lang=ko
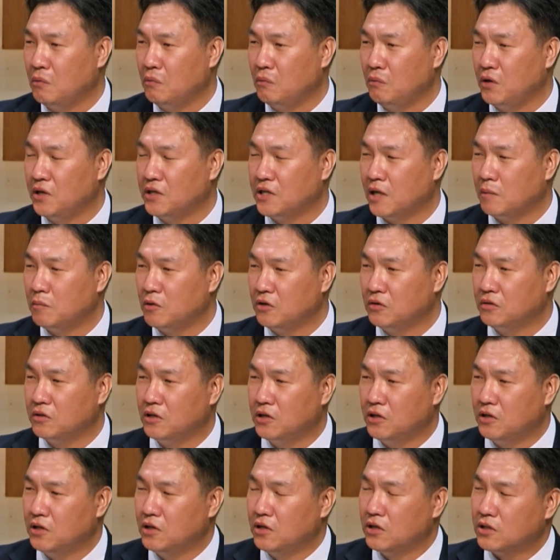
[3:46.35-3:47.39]
왜냐하면
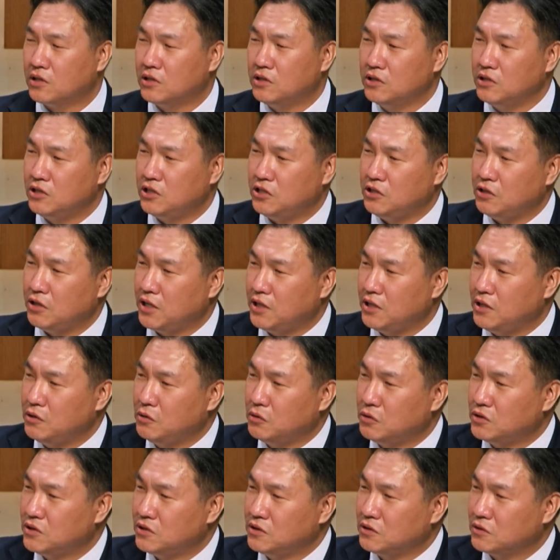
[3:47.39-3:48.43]
그 뒤에
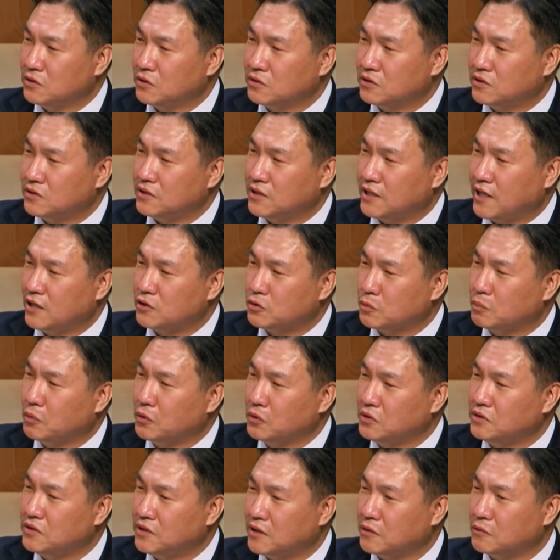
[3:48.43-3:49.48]
이루어지는 것들이 계속
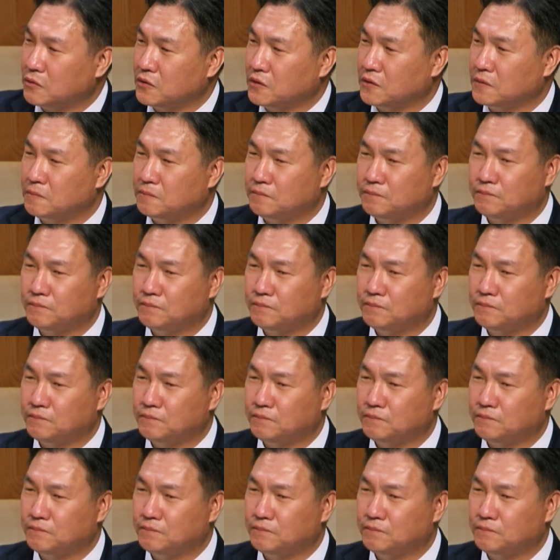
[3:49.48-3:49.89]
보이더라고요.